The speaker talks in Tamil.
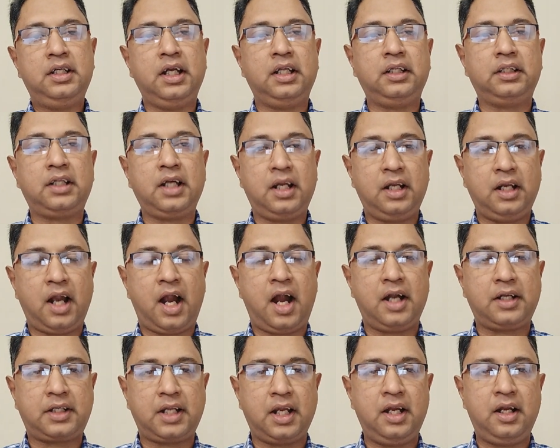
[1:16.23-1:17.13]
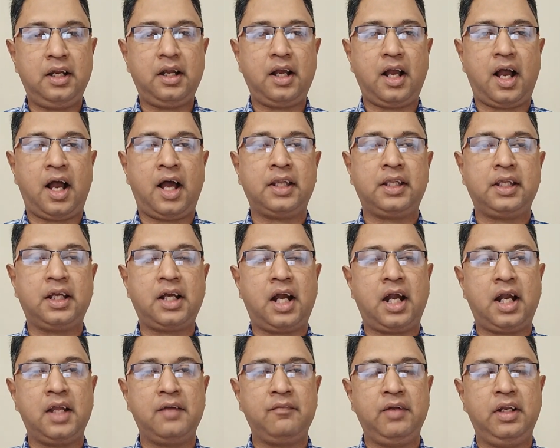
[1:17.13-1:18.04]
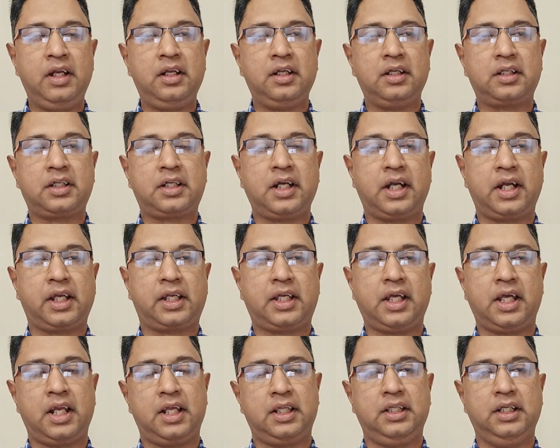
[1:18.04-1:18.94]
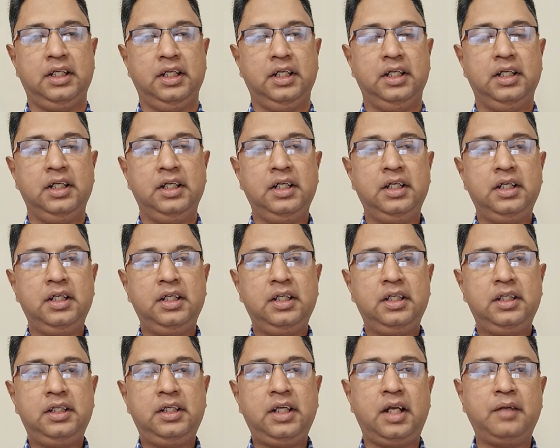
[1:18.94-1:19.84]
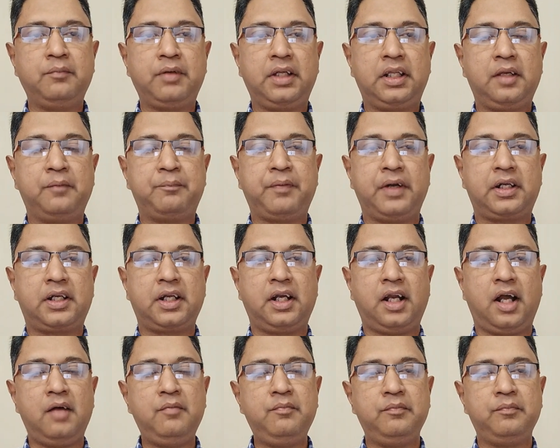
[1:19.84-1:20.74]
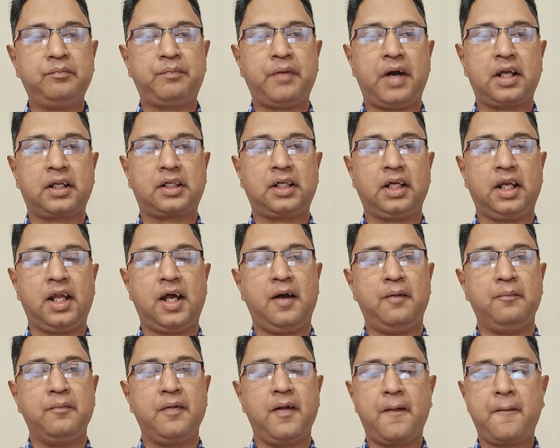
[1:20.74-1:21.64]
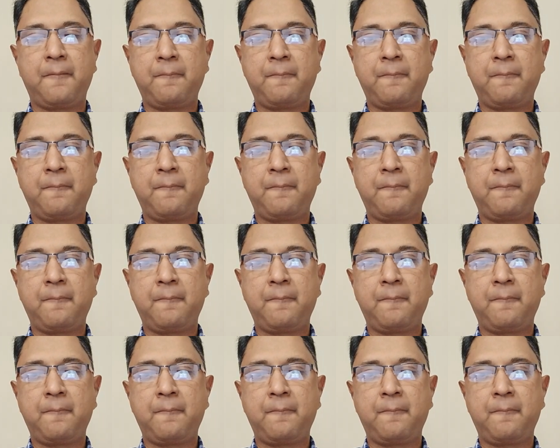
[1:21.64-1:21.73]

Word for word: எந்த நாட்டில் அதிக அளவில் கிடைக்கிறது என்பதை பற்றி நாம் பார்க்கலாம்